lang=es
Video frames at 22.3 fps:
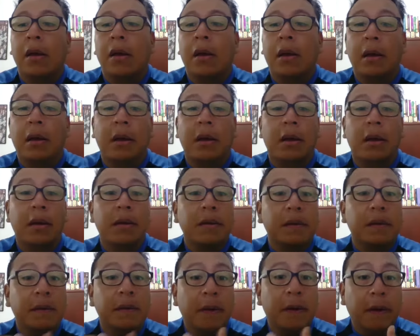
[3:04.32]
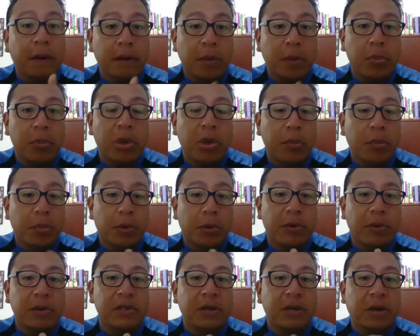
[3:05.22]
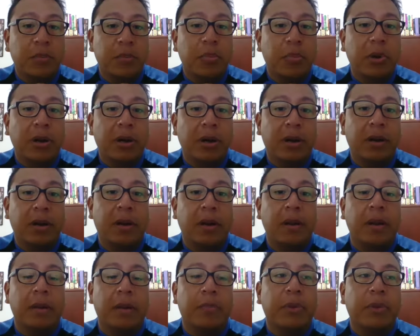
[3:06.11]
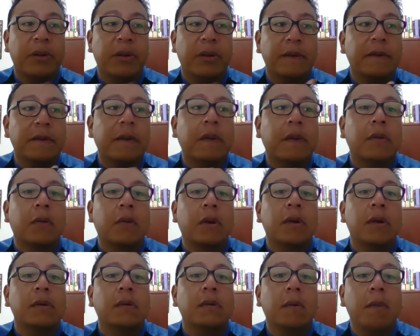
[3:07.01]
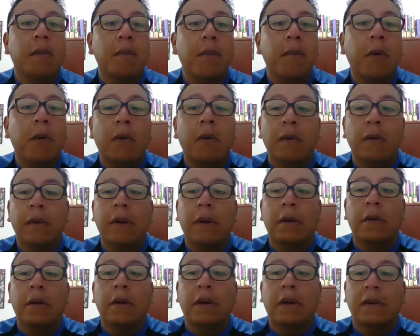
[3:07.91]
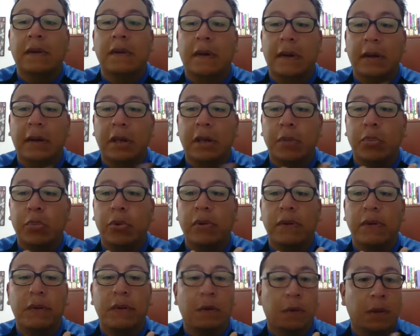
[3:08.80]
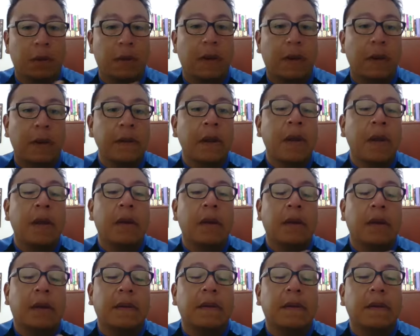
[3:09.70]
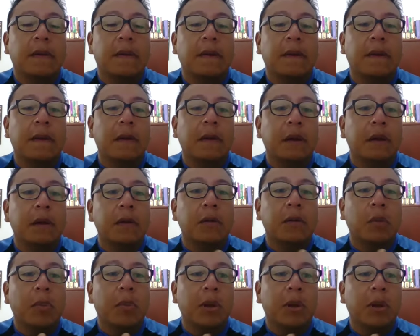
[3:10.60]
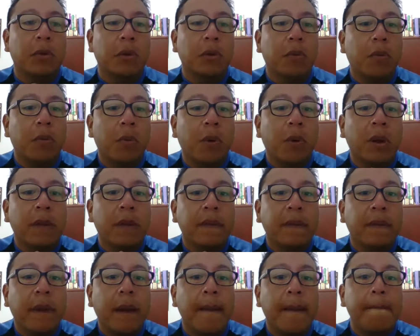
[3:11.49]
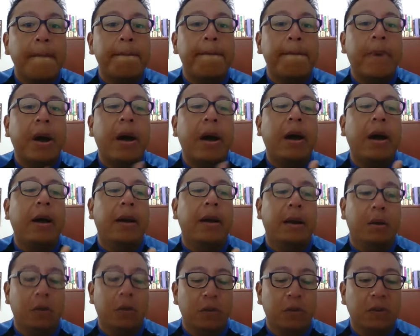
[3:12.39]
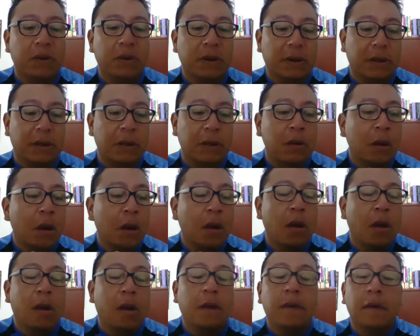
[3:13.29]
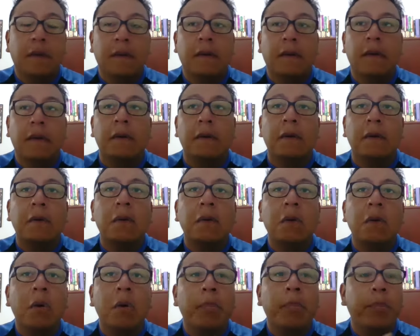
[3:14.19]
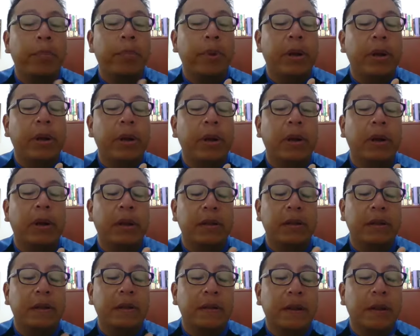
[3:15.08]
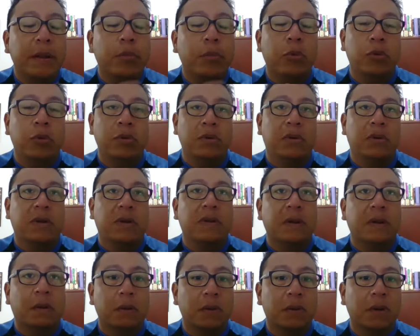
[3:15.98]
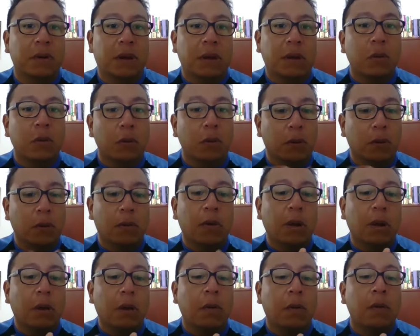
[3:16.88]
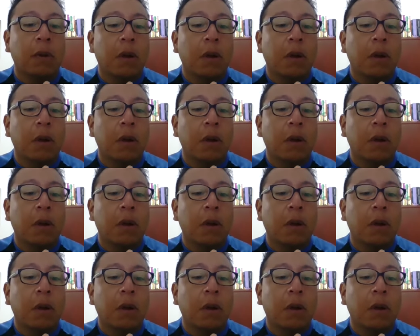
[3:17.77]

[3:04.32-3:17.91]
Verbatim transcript: Eh, quisiera también aprovechar para ir eh, presentándoles un poco de lo que es el equipo de seguridad que se tiene que ir tomando en cuenta para conseguir. Es decir, no pretendemos que se consiga todo de un jalón